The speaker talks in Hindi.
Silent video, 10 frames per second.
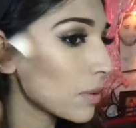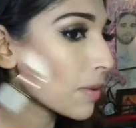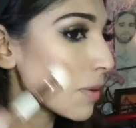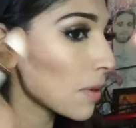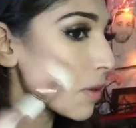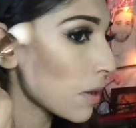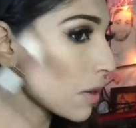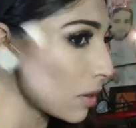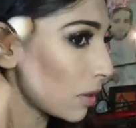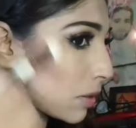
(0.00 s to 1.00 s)
इस
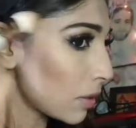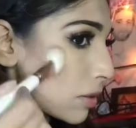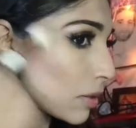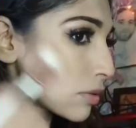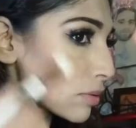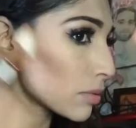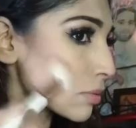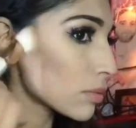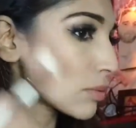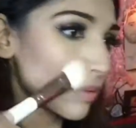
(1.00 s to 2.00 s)
तरह से लुक
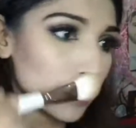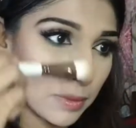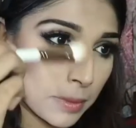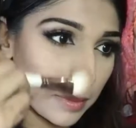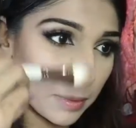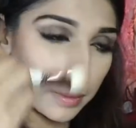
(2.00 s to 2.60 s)
आ जाएगी आपकी